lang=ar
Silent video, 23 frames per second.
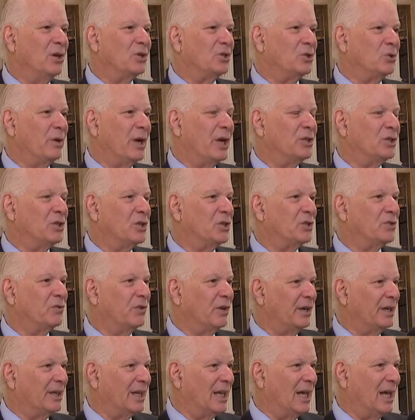أعتقد أن
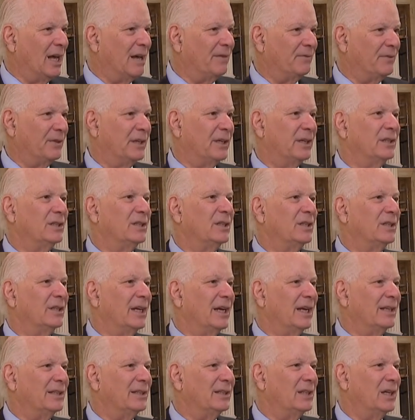الإدارة الأمريكية
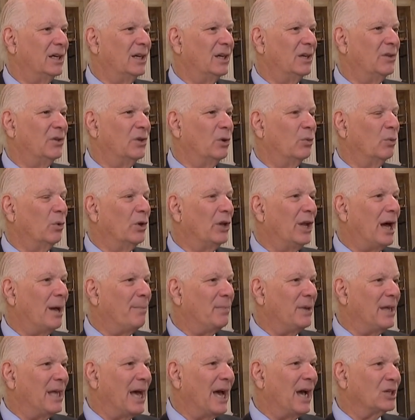واثقة من أنه لن يتم منع
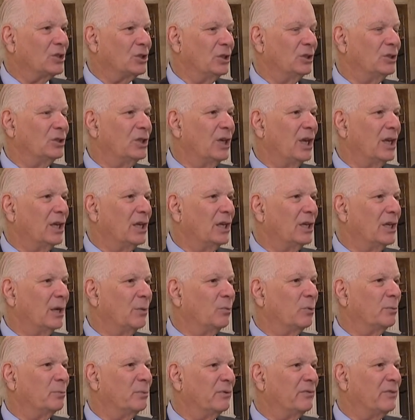المساعدات لمصر
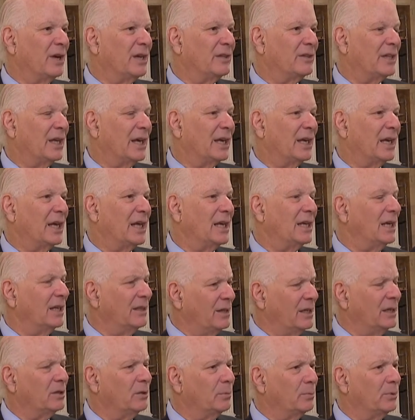وليبيا
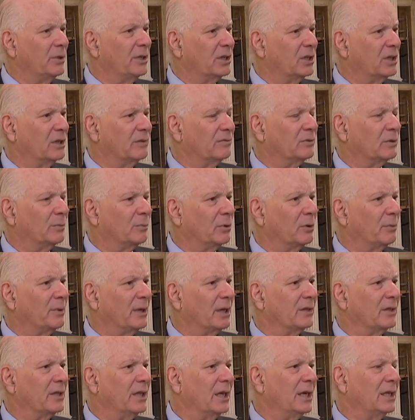لكنها تريد إرسال رسالة
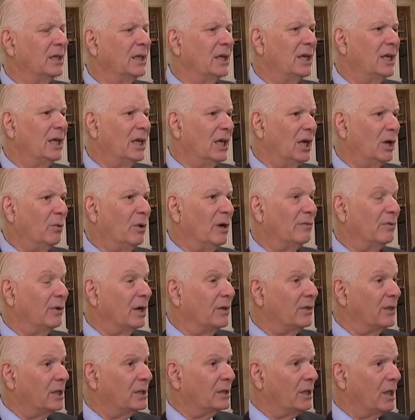إيجابية عما نقوم به في
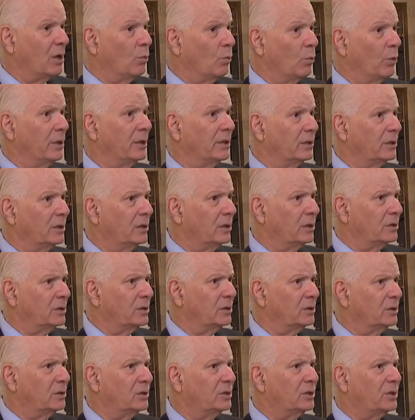الشرق الأوسط
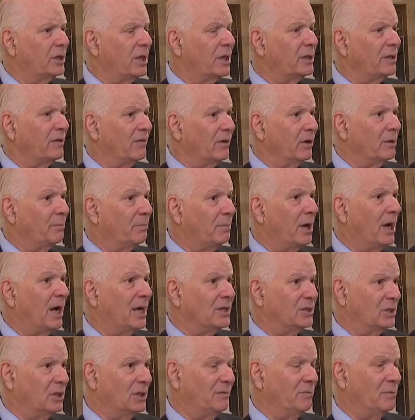وخطتنا فيه
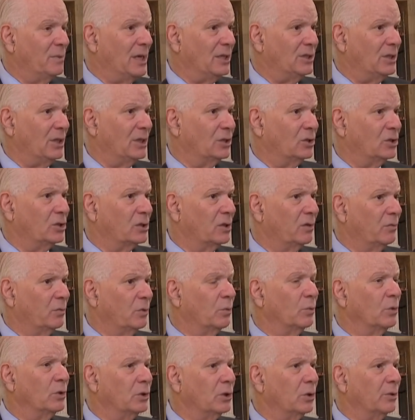وأعتقد أن استراتيجية
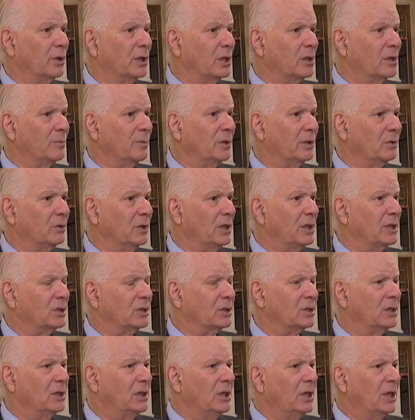صحيحة هي من خلال
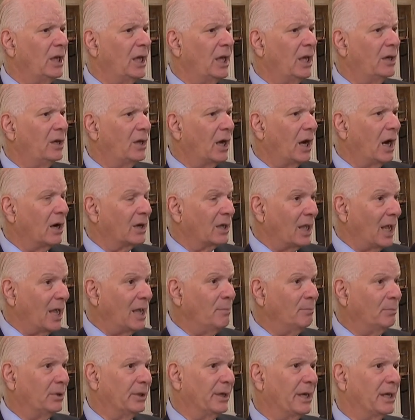مقابلتنا
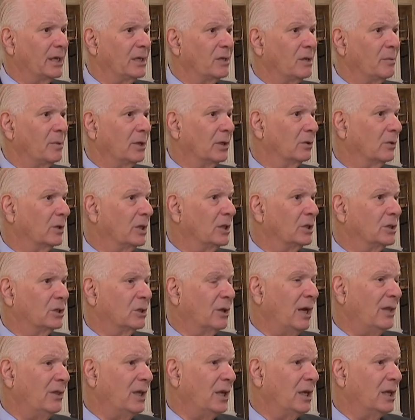ومراجعة ما يحدث في الشرق الأوسط